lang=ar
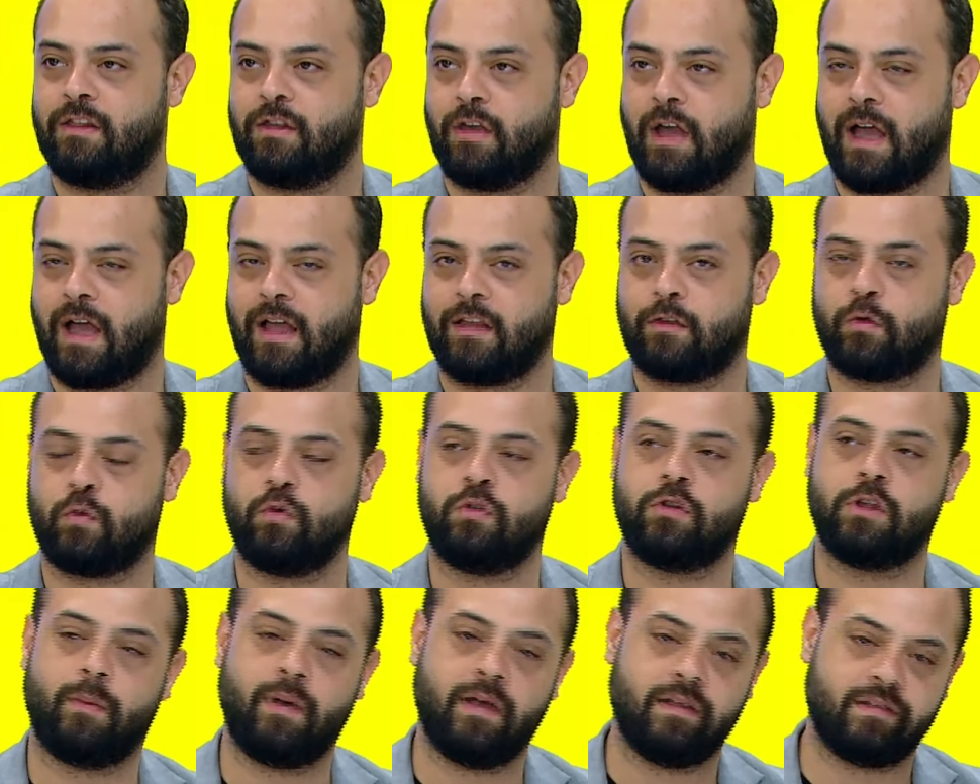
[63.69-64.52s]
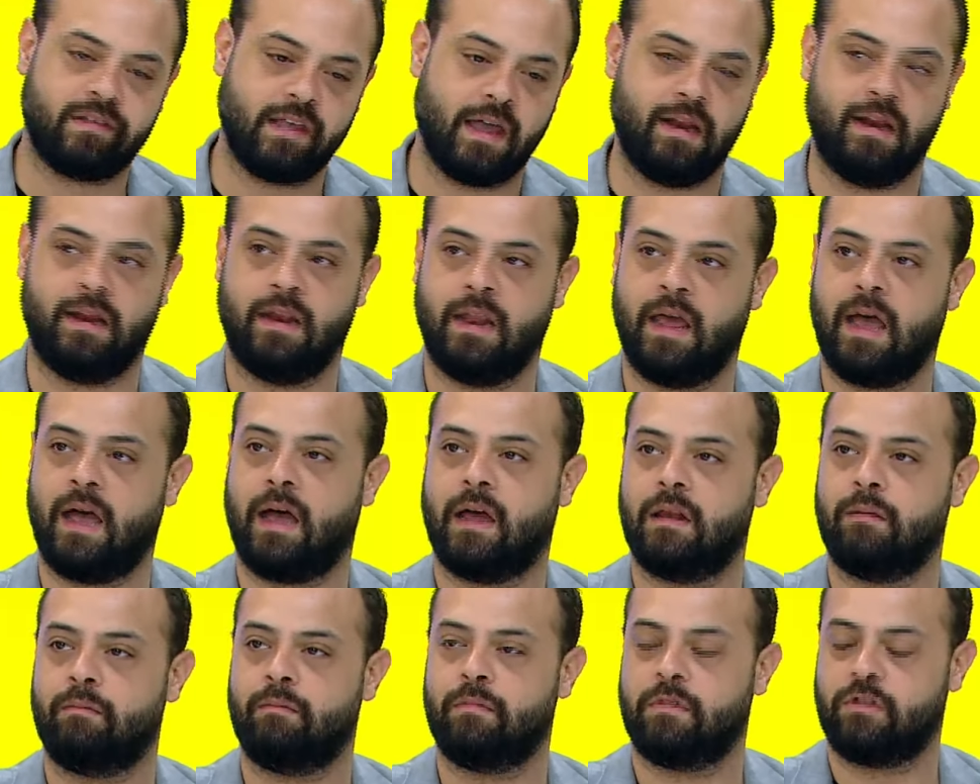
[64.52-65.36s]
حتكون جبهه سهله لا
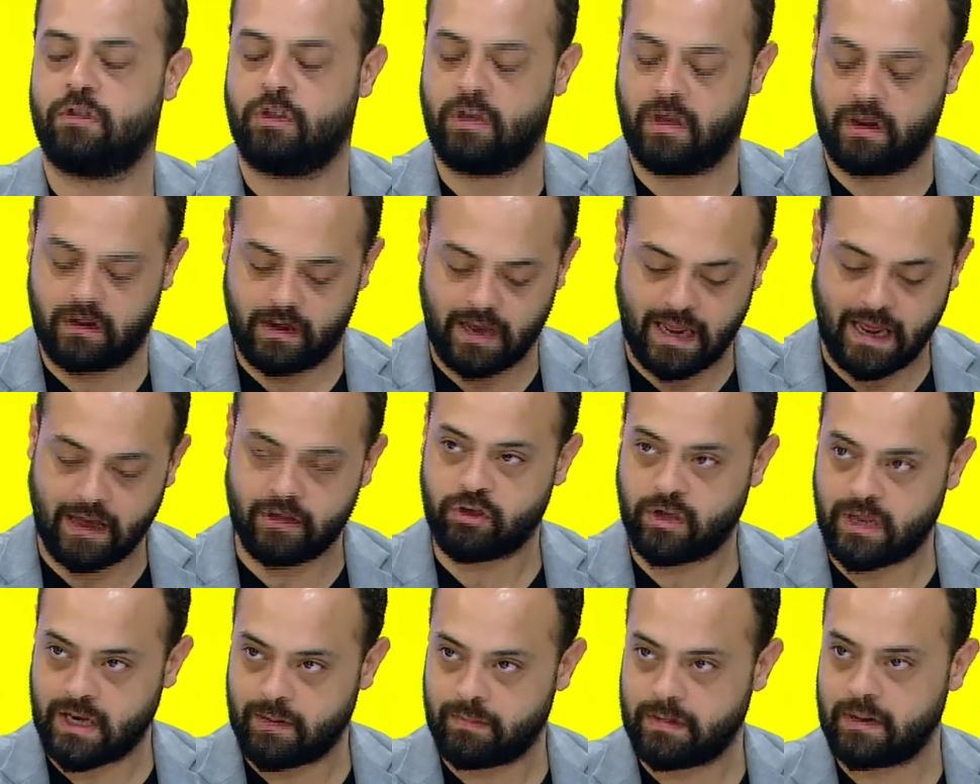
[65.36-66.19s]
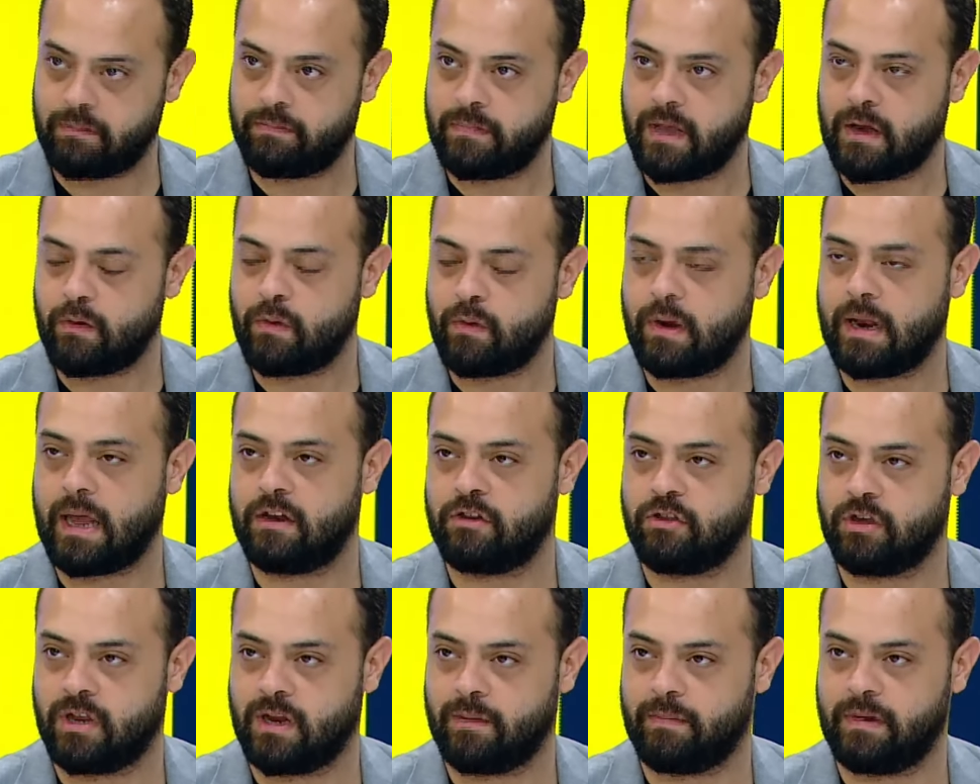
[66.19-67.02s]
على لا على جانب لبنان ولا
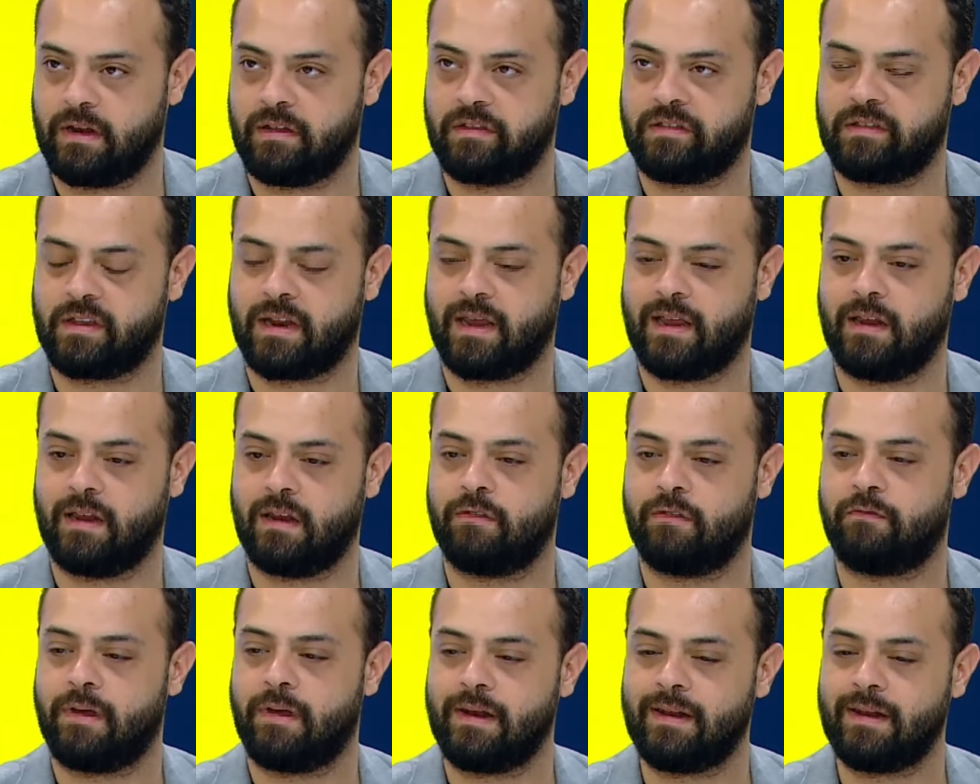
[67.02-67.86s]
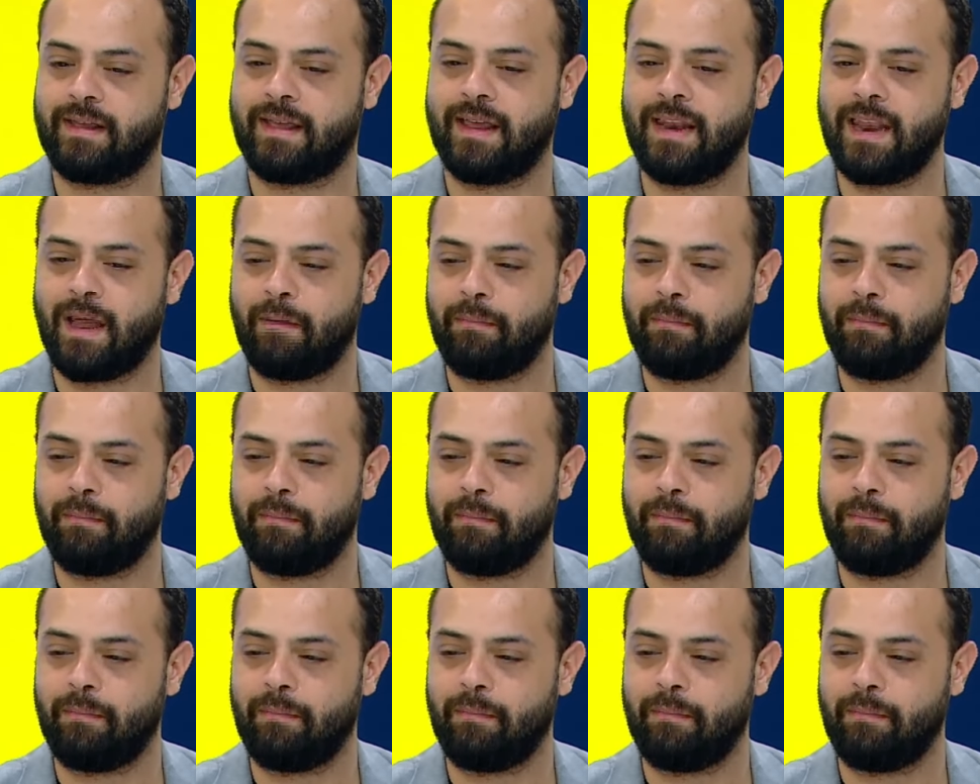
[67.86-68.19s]
على الجانب الاسرائيلي فالكل نعم.